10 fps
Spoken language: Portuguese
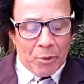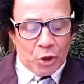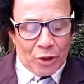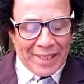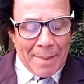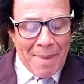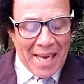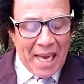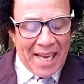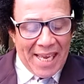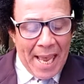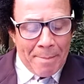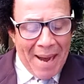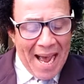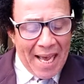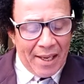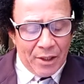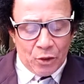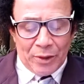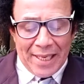José Maia e Emar,
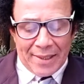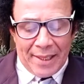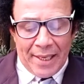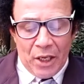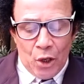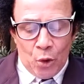do DC,